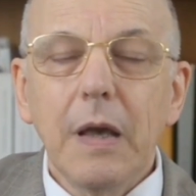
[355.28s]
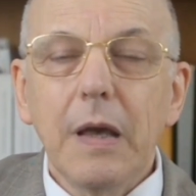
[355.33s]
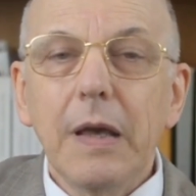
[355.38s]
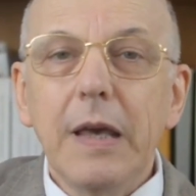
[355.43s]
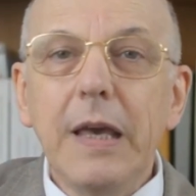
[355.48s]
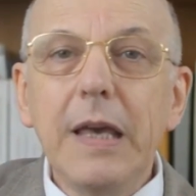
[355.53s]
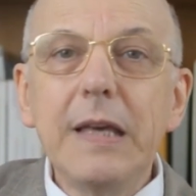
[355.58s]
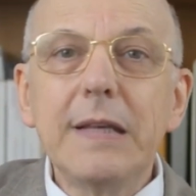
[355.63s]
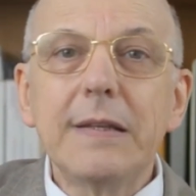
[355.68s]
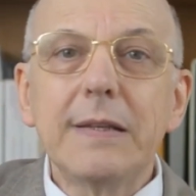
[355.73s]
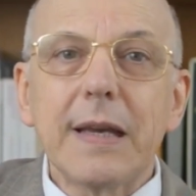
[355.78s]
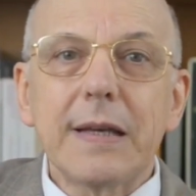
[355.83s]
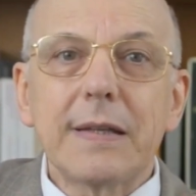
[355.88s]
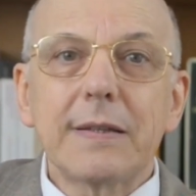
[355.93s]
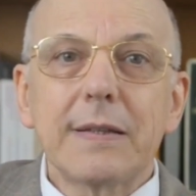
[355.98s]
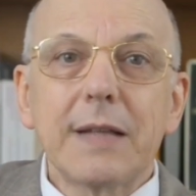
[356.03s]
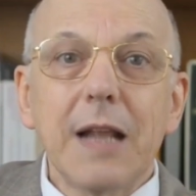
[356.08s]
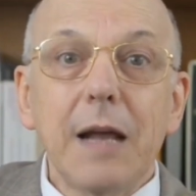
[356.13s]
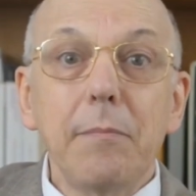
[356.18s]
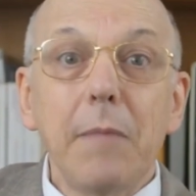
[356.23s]
Et il
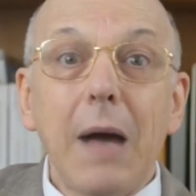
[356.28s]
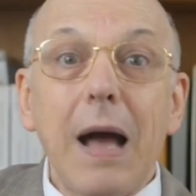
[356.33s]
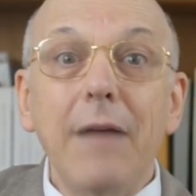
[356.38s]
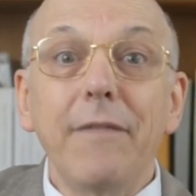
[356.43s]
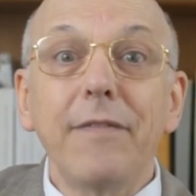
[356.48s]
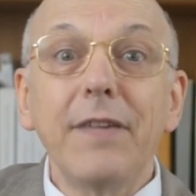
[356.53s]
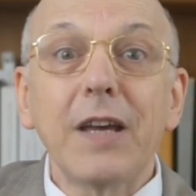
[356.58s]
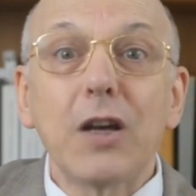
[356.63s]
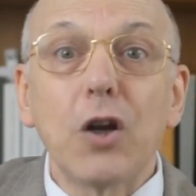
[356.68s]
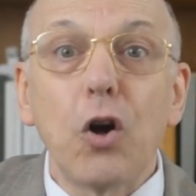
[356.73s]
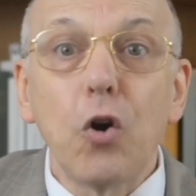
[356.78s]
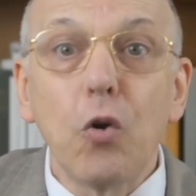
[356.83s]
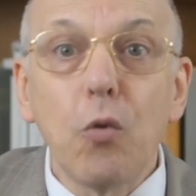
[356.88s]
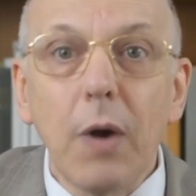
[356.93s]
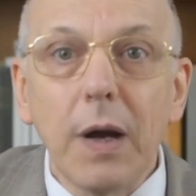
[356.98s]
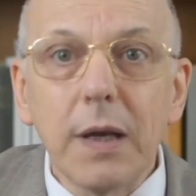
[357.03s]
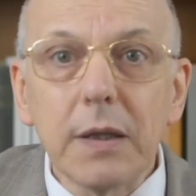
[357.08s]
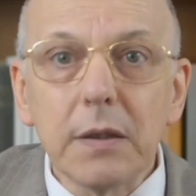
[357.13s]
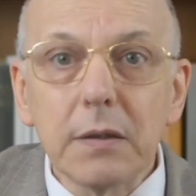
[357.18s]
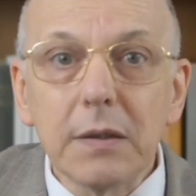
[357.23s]
s'exclame avec
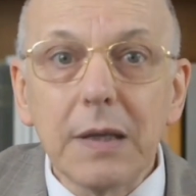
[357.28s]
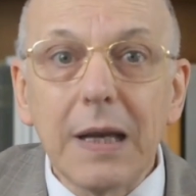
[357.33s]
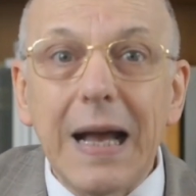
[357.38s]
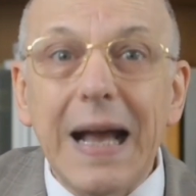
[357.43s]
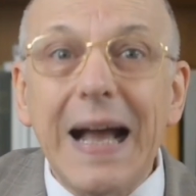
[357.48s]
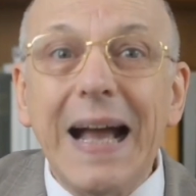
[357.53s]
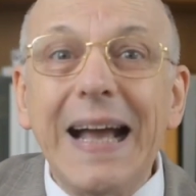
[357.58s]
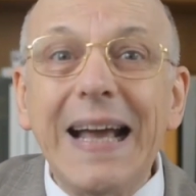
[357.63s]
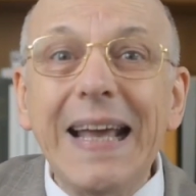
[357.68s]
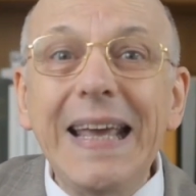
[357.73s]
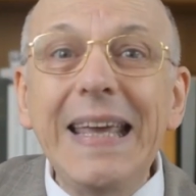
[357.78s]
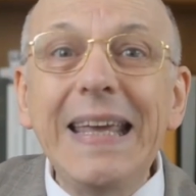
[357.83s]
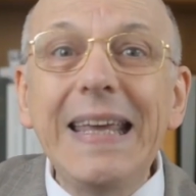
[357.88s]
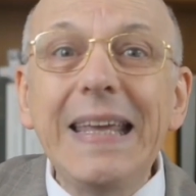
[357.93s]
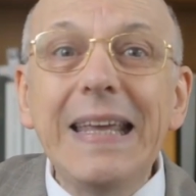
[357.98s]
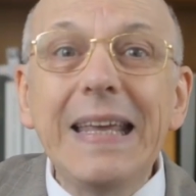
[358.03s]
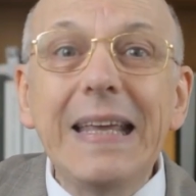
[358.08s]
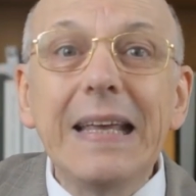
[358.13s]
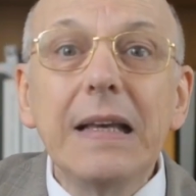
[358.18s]
angoisse Aïe